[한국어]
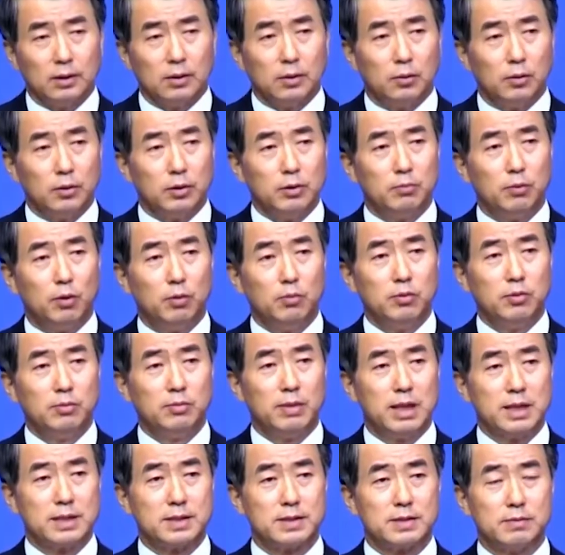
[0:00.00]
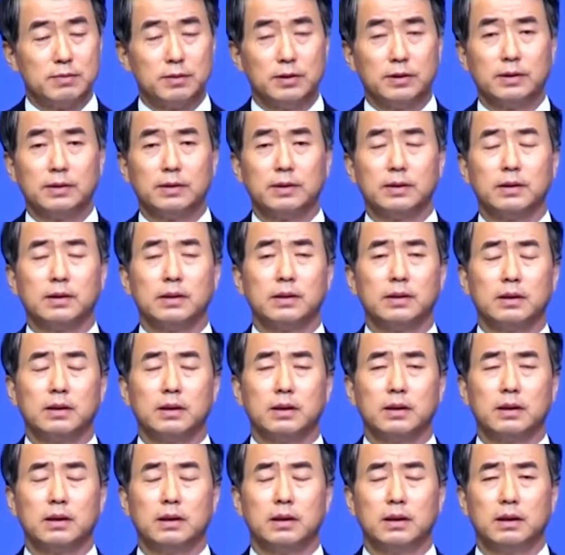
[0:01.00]
오늘 본문 말씀은
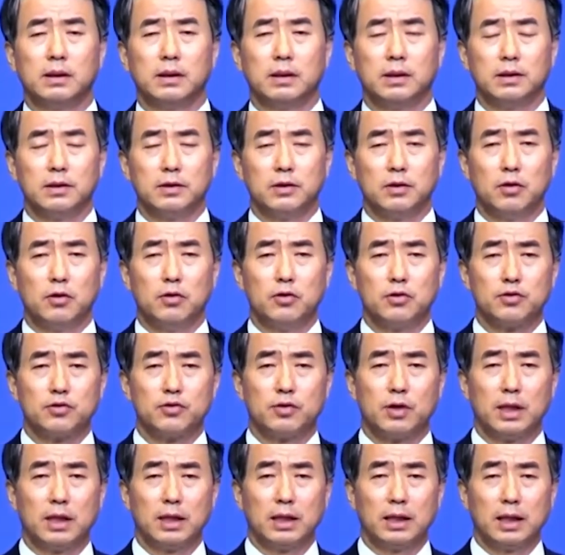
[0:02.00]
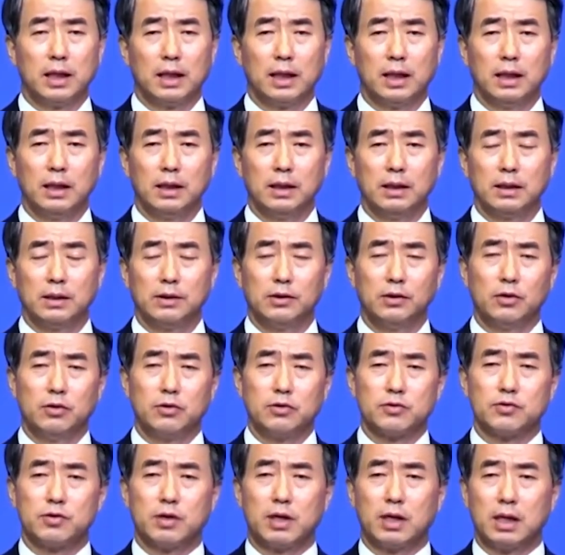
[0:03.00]
어, 여호수아에게
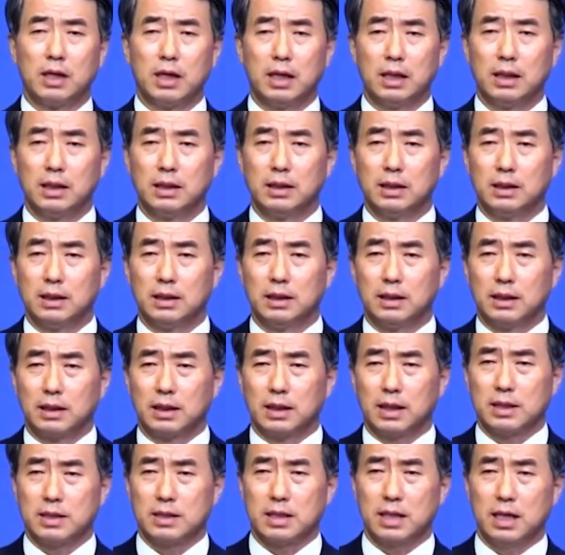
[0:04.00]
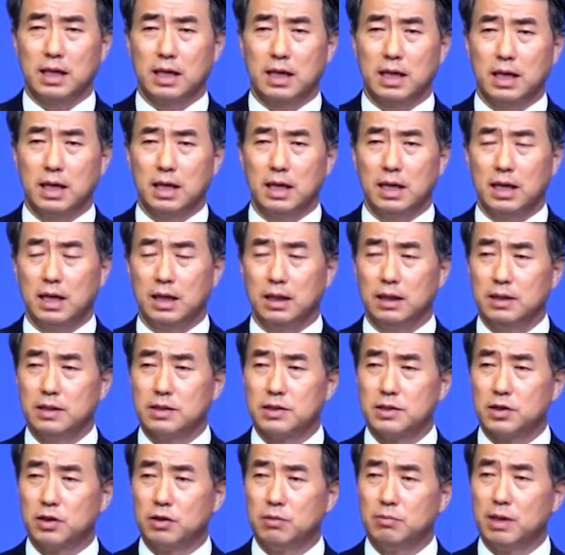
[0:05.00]
여호수아가 가장
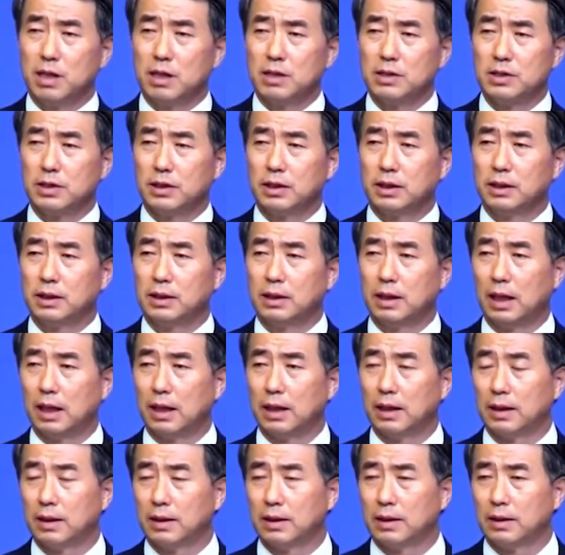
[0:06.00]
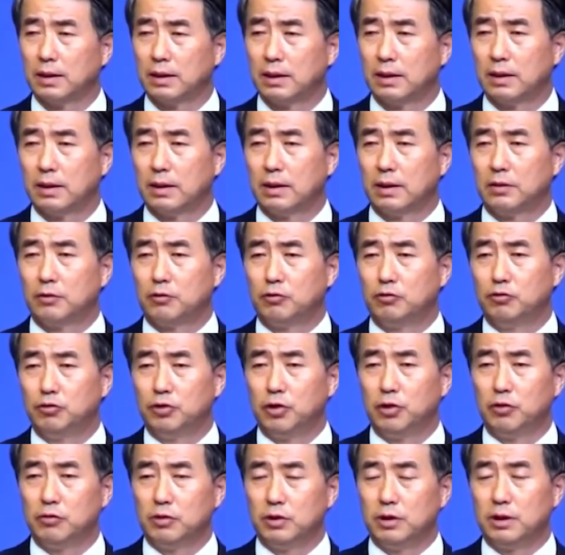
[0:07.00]
절망적일 때
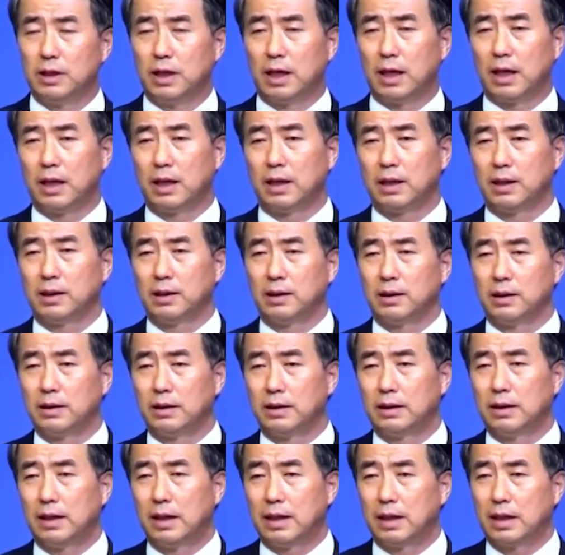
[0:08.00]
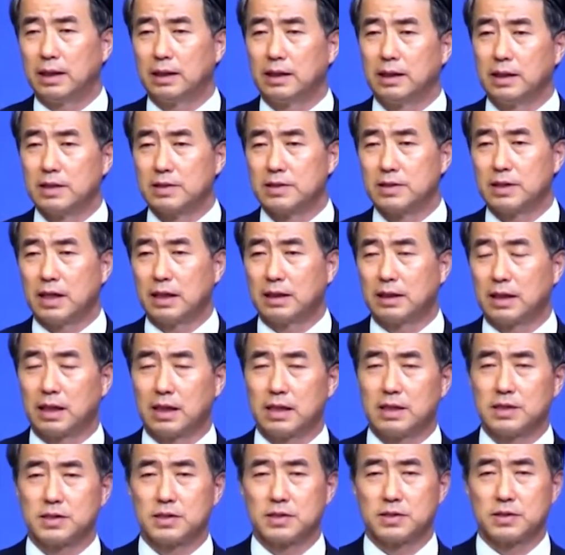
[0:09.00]
두려울 때 하나님께서
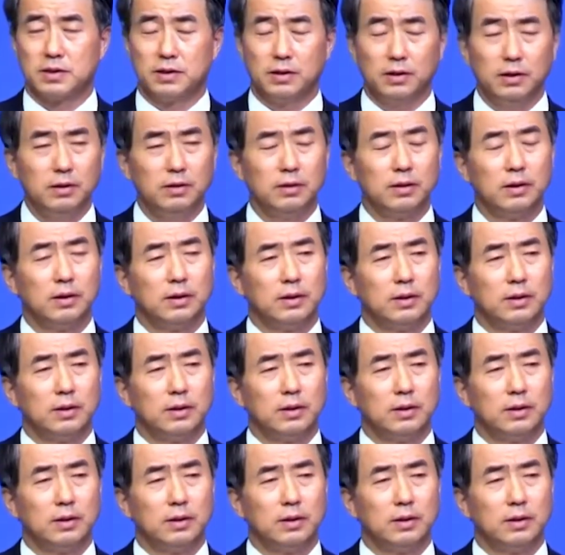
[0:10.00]
나타나셔서